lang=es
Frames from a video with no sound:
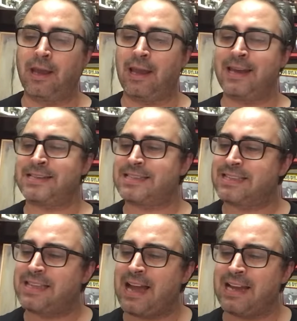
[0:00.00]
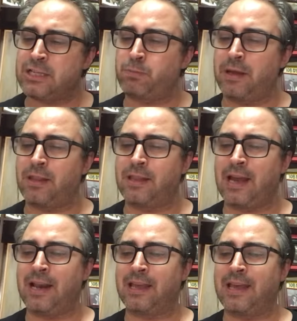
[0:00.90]
es tan
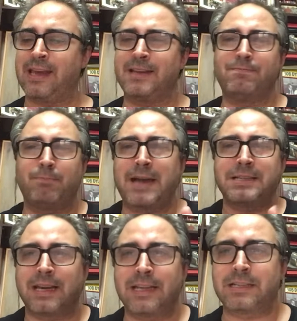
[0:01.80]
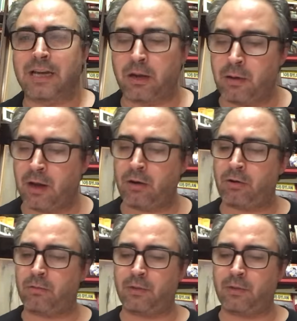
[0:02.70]
especial que más que describirlo,